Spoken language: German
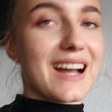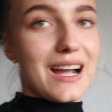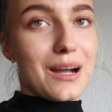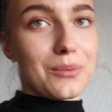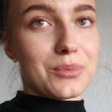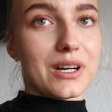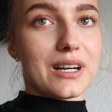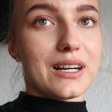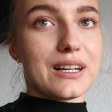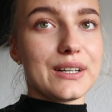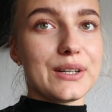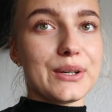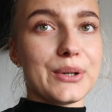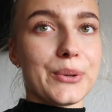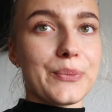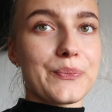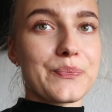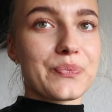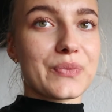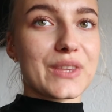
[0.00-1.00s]
aber
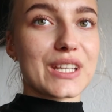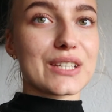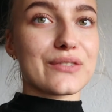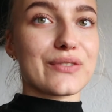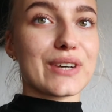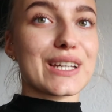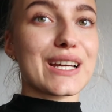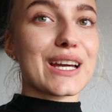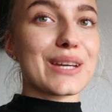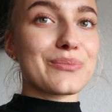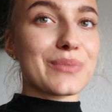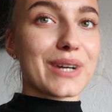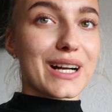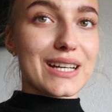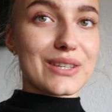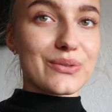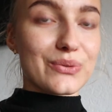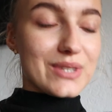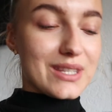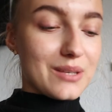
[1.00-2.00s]
ähm, ich werde einen
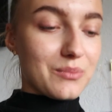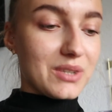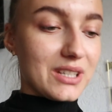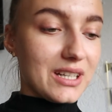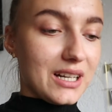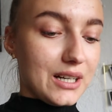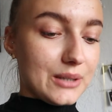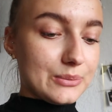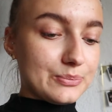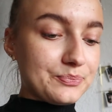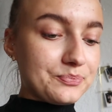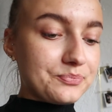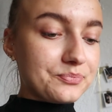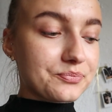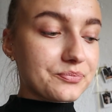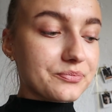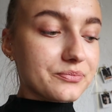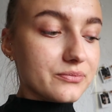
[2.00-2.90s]
Beratungstermin haben.